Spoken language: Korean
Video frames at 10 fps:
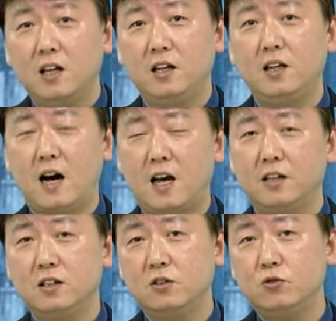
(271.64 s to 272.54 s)
이
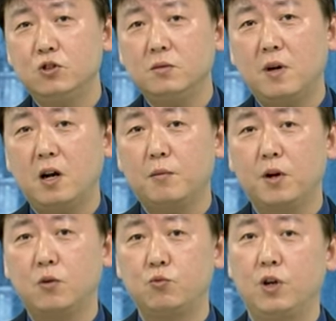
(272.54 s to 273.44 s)
라인을 뚫기만
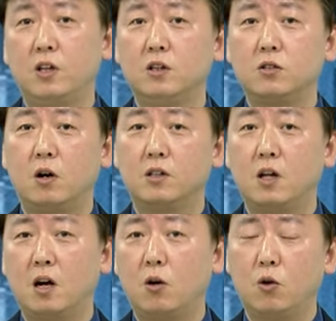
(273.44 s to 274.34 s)
하면 위에 있는
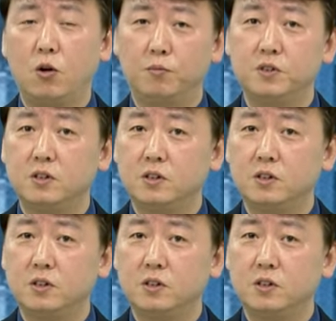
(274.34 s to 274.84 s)
저항대가 거의 없는